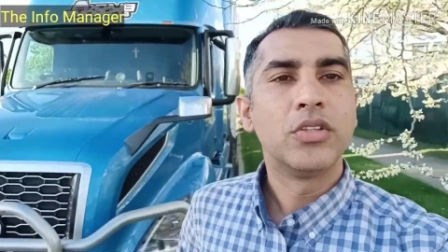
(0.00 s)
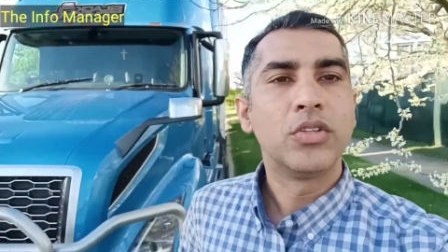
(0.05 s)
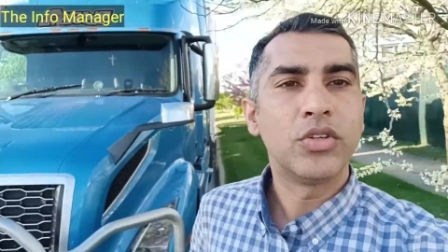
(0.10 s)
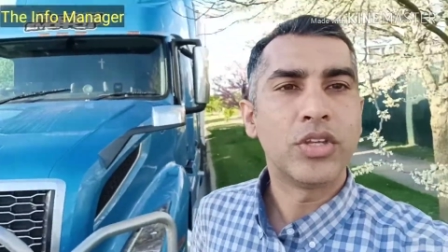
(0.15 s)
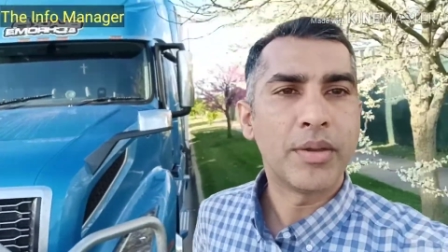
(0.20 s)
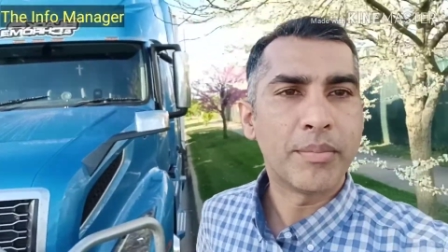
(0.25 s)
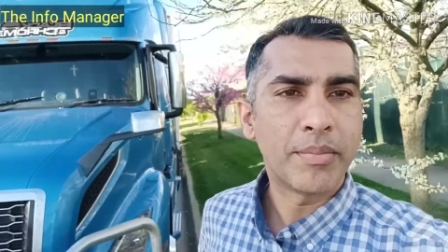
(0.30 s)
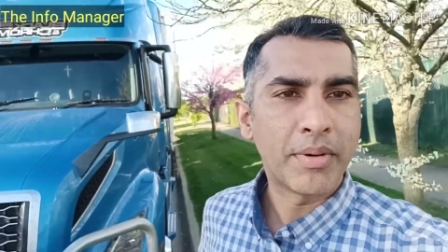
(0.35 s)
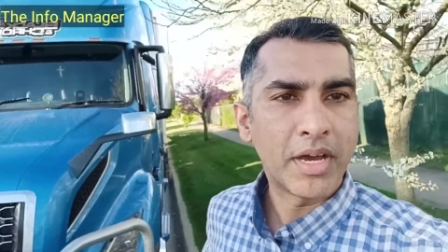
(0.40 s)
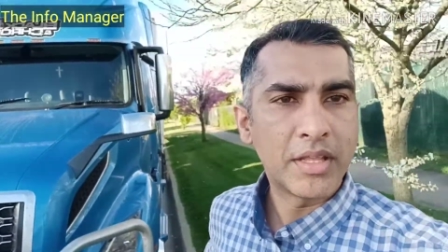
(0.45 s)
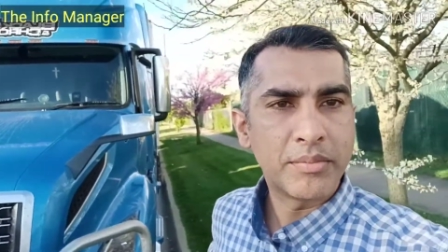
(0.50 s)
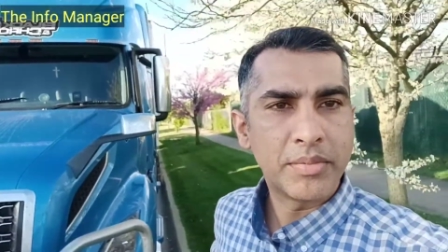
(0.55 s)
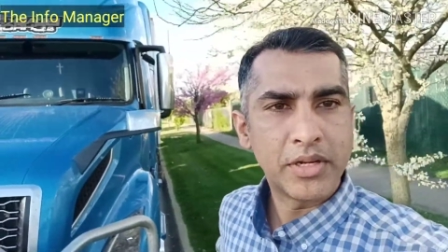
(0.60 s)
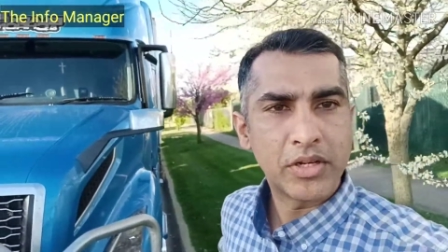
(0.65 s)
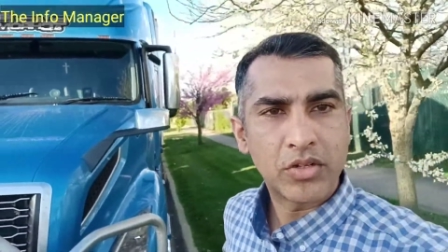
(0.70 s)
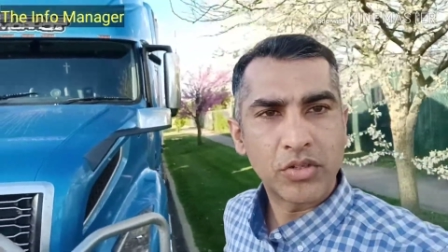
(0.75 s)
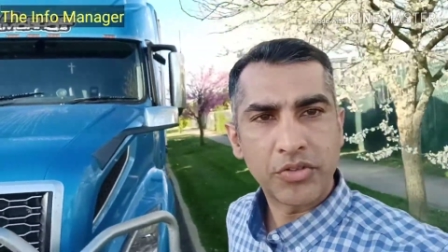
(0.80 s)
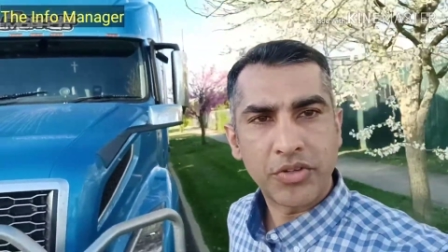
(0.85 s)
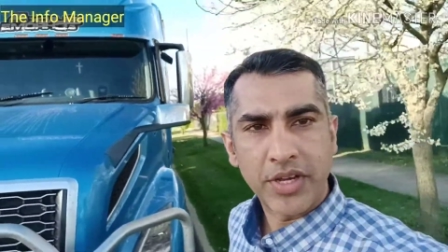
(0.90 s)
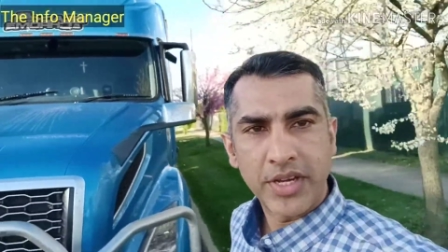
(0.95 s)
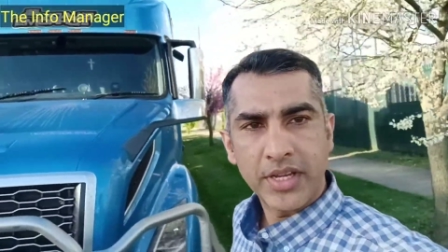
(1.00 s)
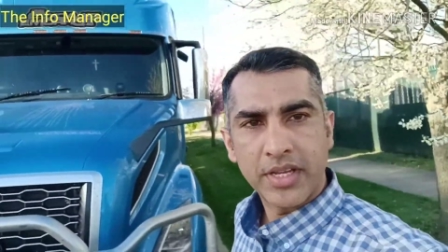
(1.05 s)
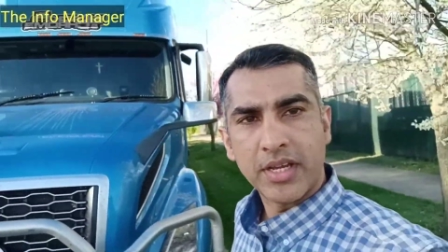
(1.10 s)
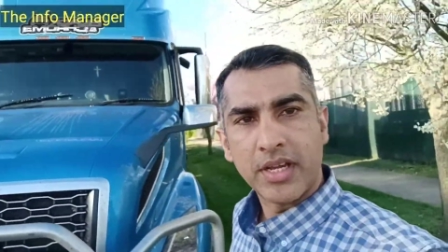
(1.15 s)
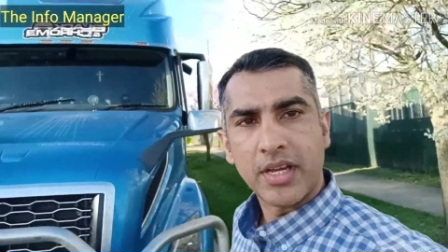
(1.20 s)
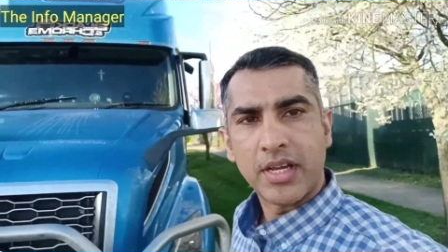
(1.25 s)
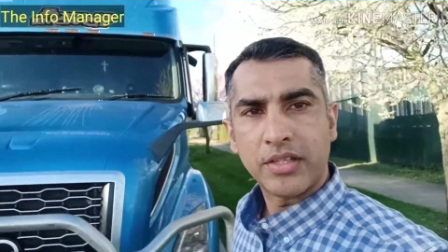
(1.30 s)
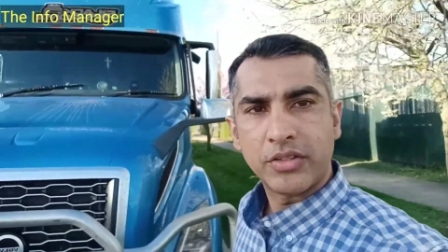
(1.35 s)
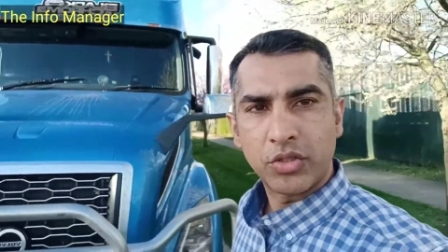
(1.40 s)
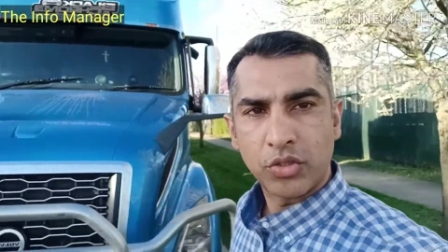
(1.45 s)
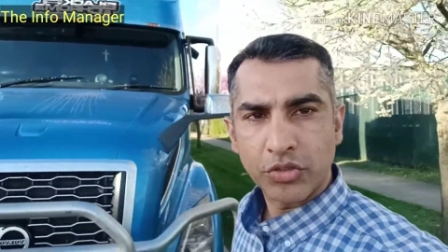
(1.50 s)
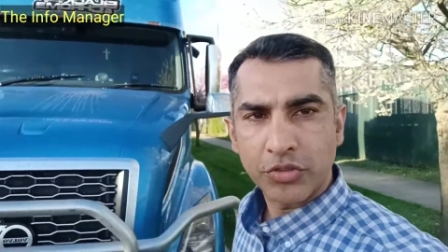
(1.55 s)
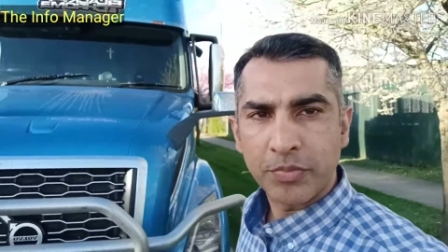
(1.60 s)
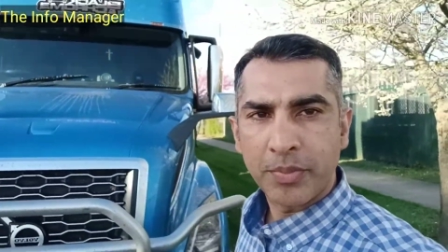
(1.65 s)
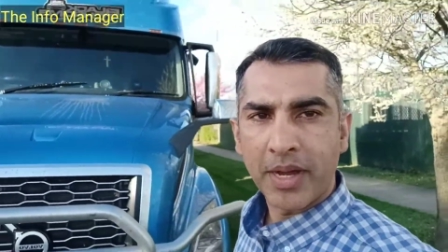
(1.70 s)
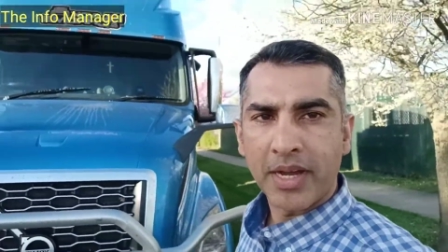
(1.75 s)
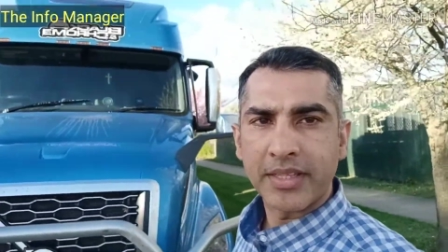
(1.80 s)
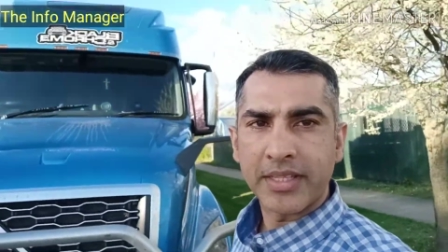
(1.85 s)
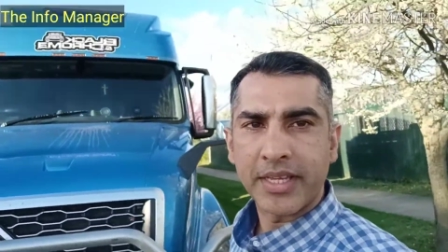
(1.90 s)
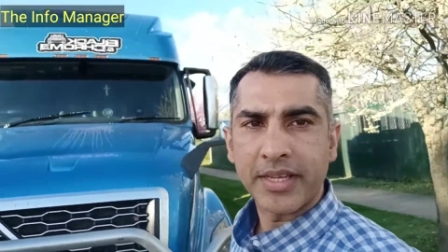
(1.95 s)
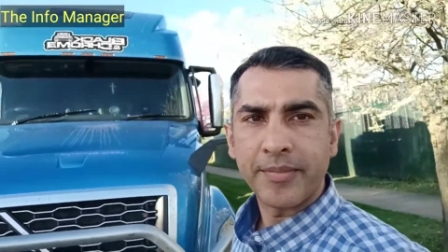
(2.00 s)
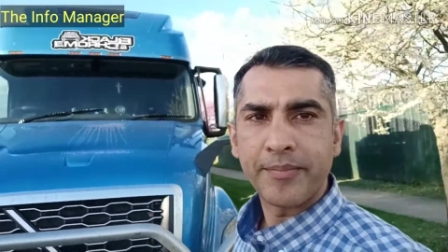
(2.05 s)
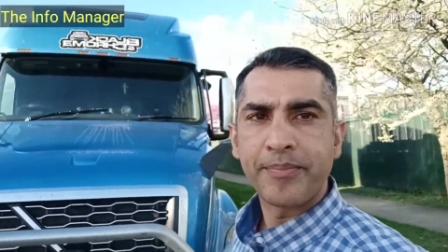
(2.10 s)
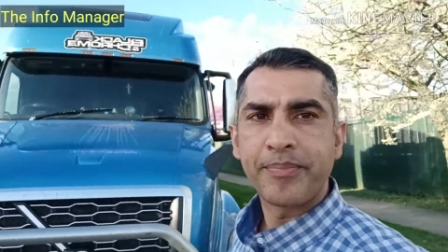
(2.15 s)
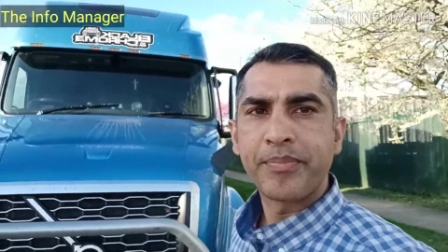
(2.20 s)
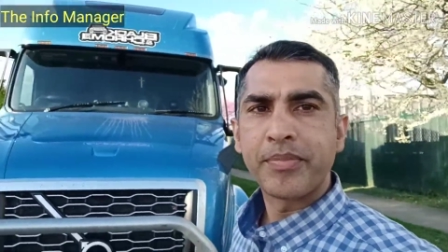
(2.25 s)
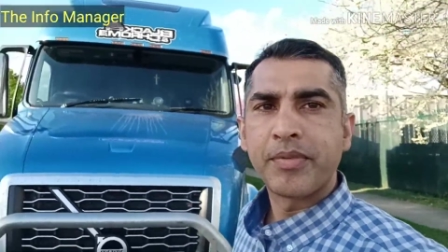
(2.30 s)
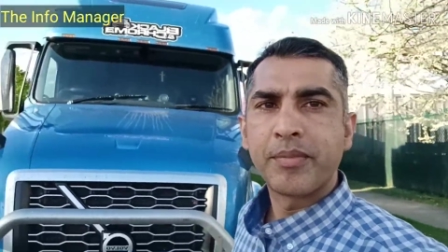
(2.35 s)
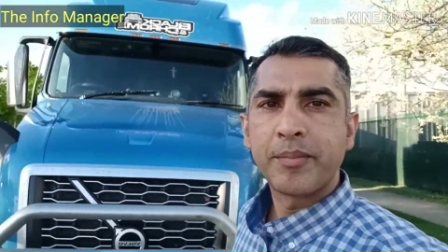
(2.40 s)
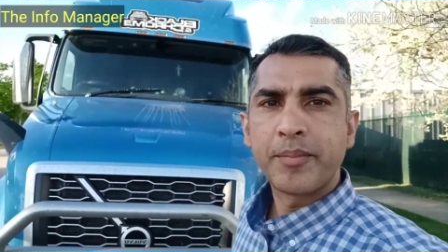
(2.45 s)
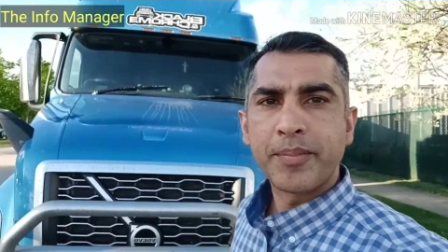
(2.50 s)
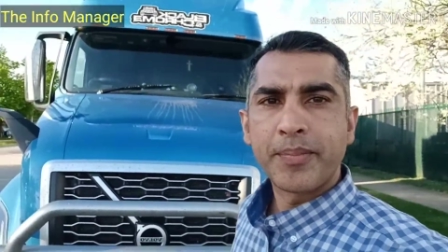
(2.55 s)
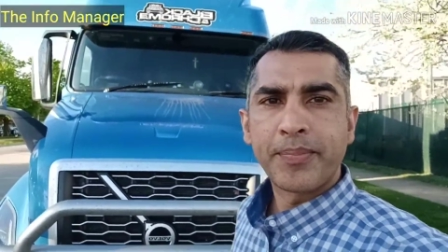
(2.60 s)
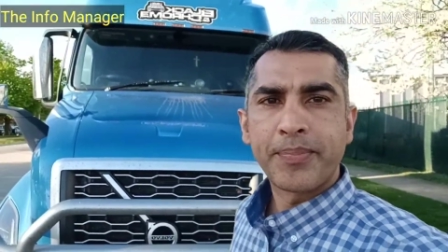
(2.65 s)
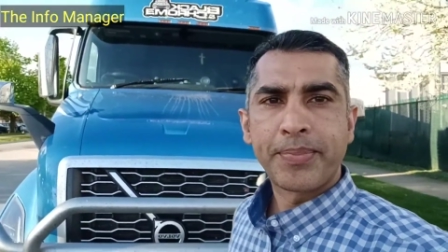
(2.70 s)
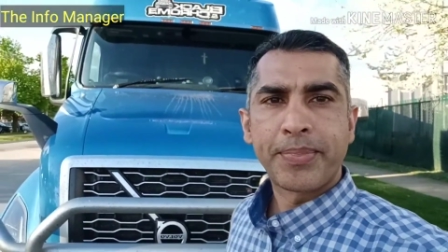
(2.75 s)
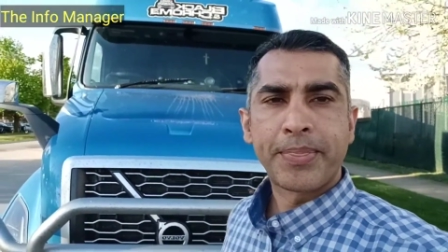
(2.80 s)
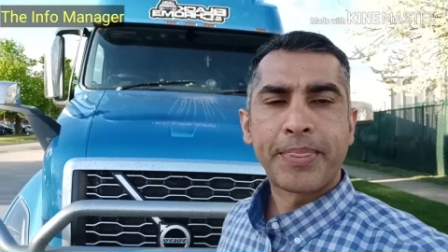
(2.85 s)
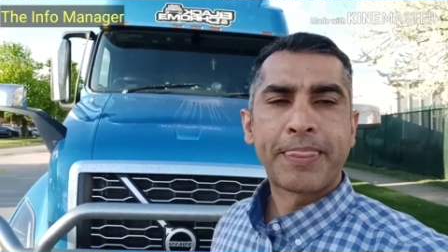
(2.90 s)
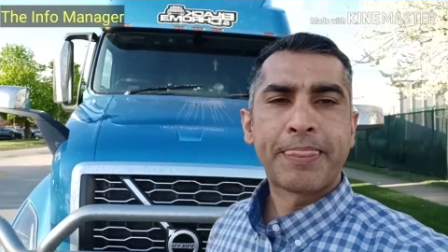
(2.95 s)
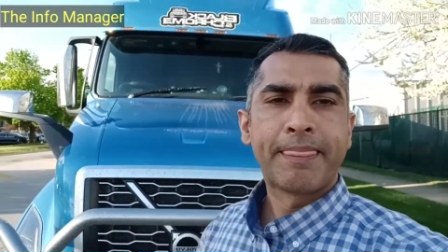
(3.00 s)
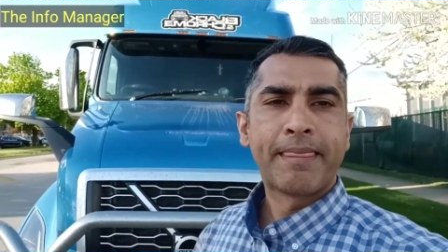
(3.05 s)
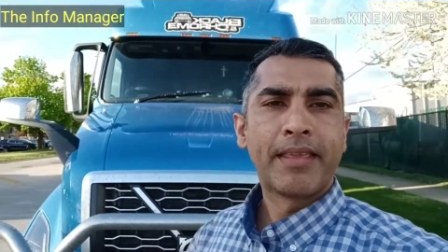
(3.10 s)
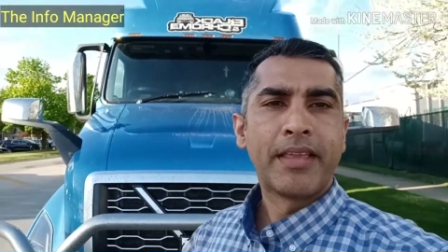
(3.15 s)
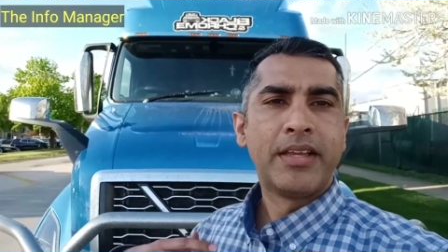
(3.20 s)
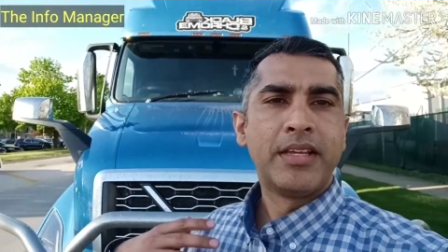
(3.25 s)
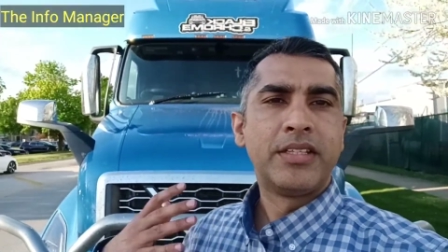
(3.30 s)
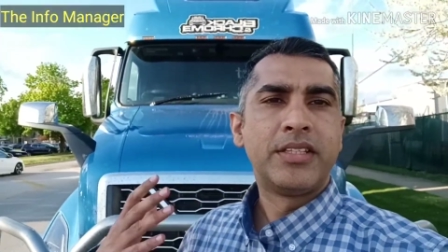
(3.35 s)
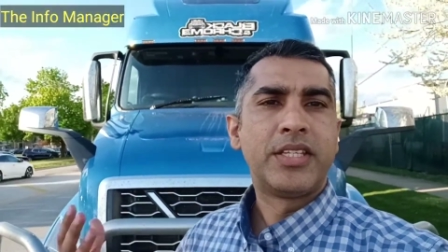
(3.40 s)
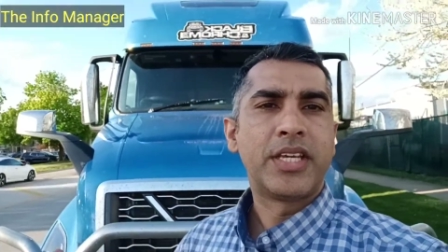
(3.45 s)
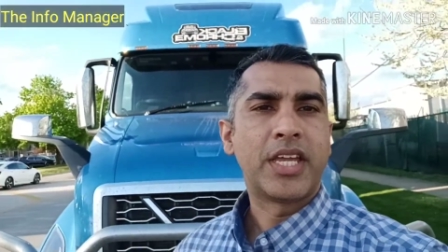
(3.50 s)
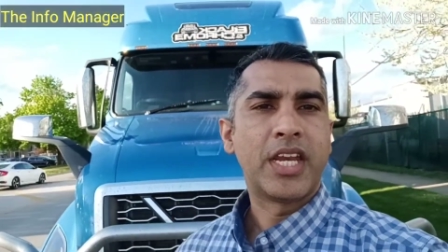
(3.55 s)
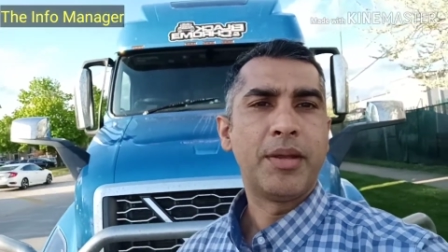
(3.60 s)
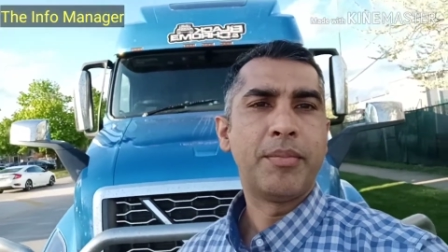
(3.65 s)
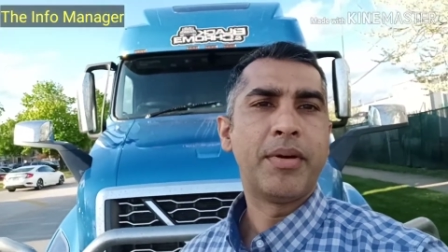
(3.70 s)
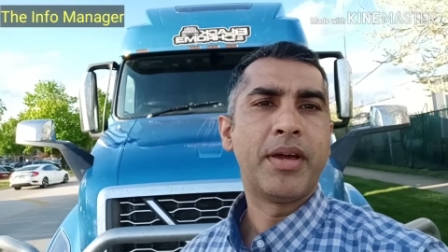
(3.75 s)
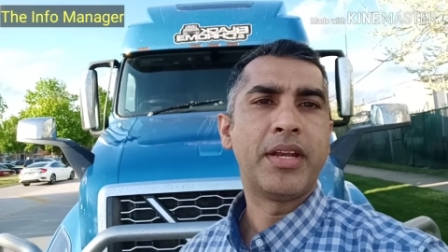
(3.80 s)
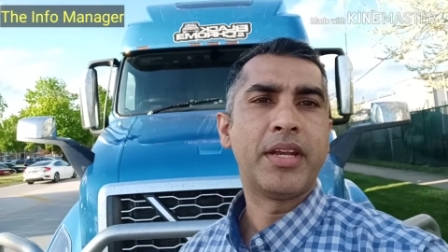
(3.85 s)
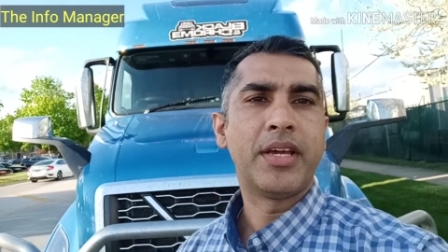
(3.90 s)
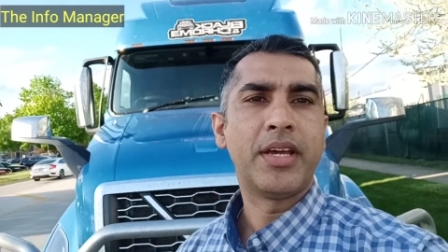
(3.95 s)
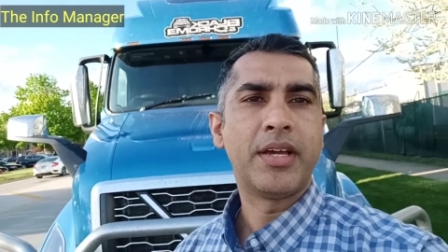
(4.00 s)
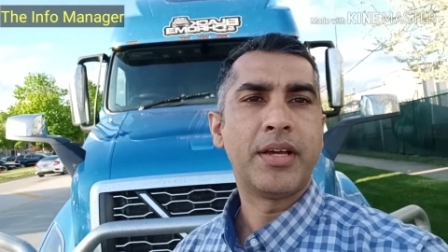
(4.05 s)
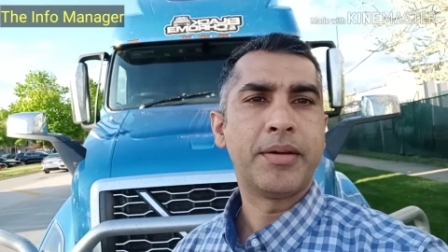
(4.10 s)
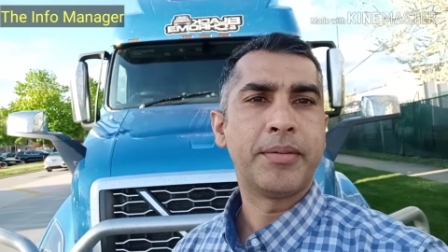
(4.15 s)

तो ये बात बिल्कुल ठीक दुरुस्त बात है तकरीबन